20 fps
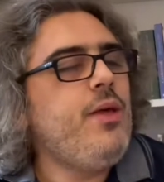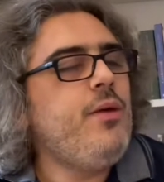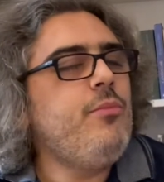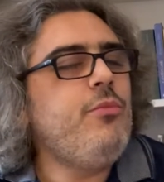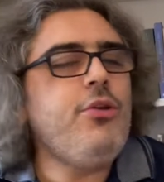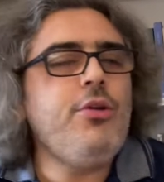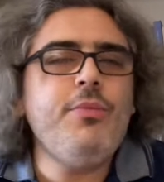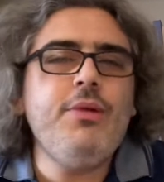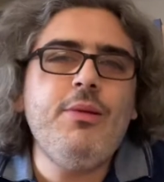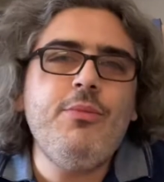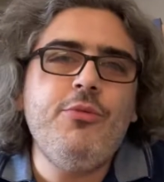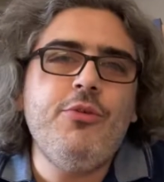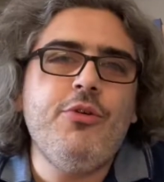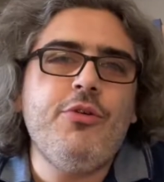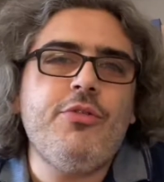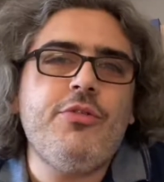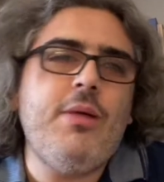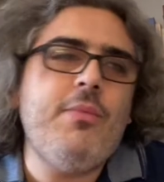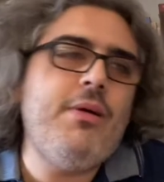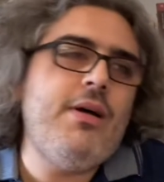Bunu
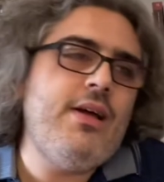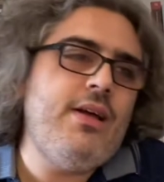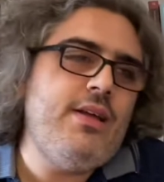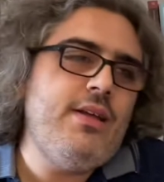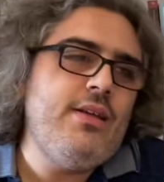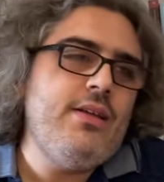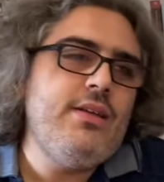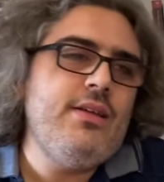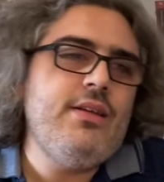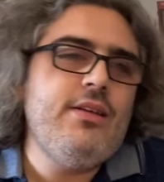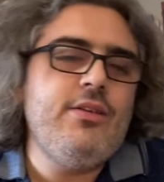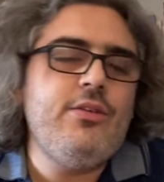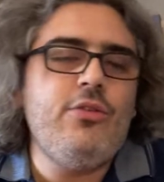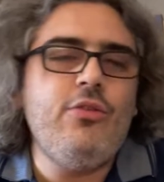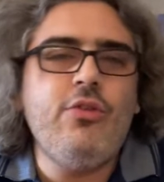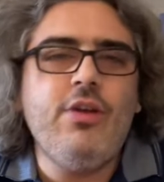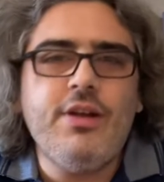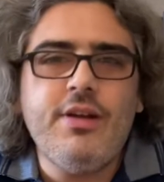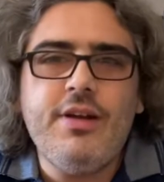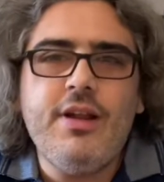bilmiyoruz ama
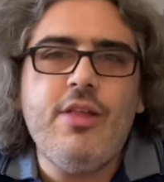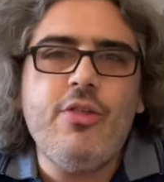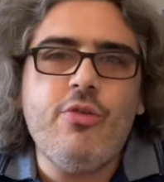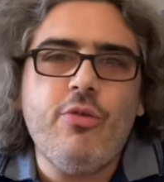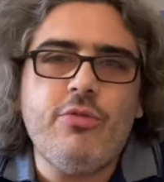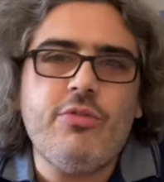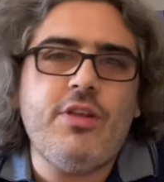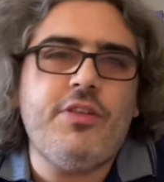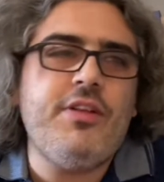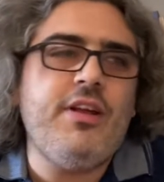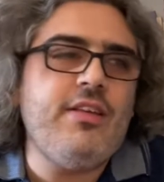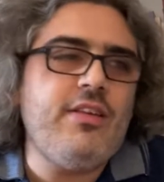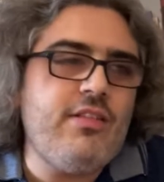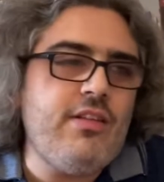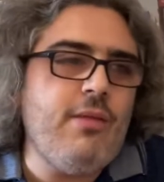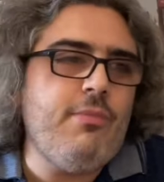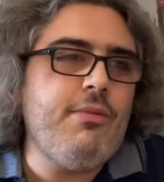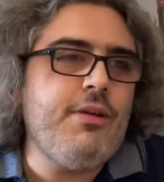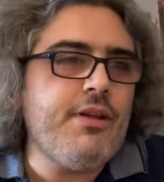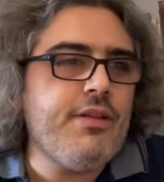dünyanın en çok satan
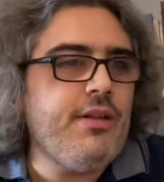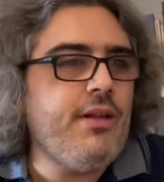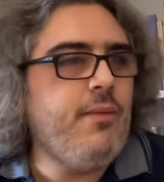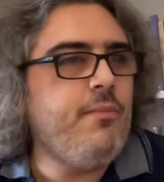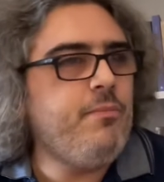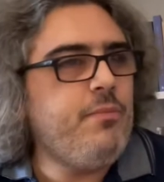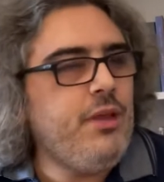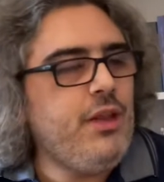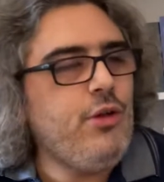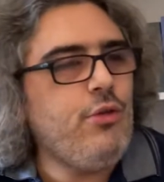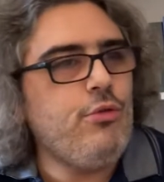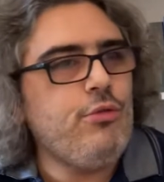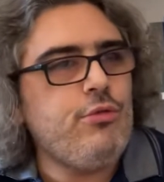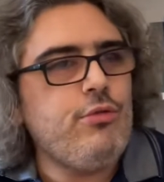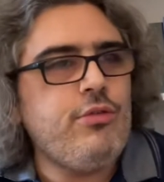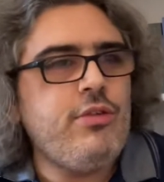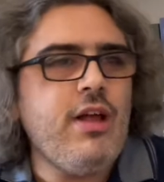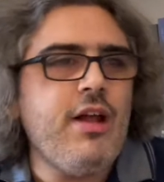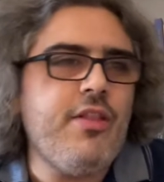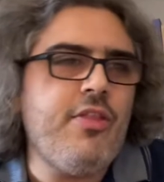kitaplarından biri olduğu
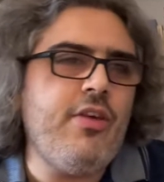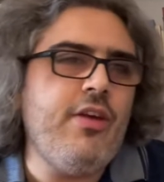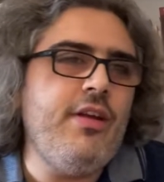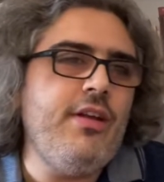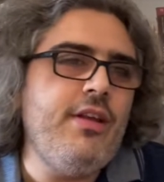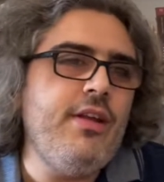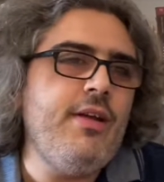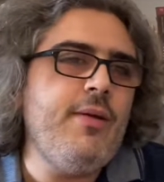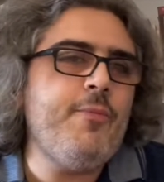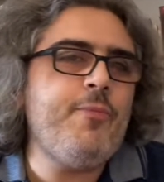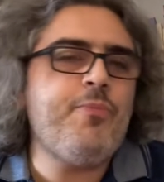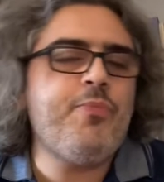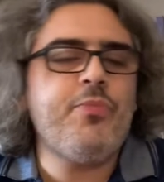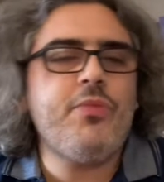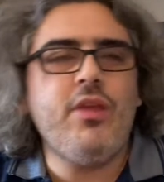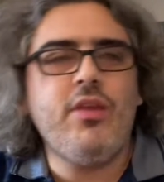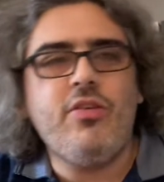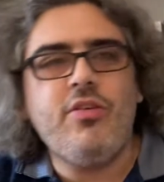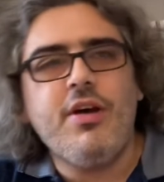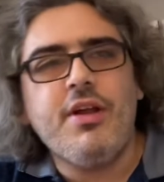gerçeğini
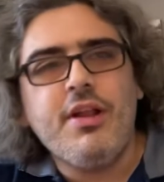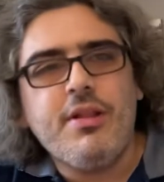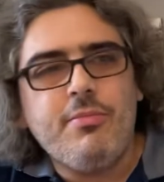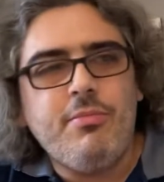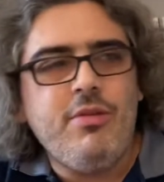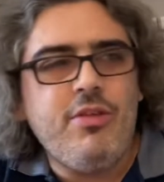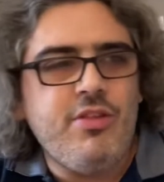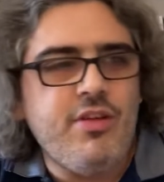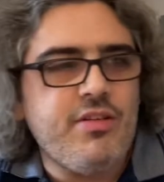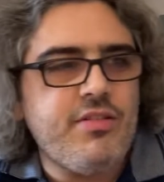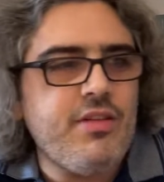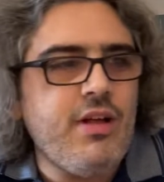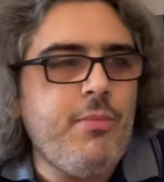inkar etmeyeceğiz.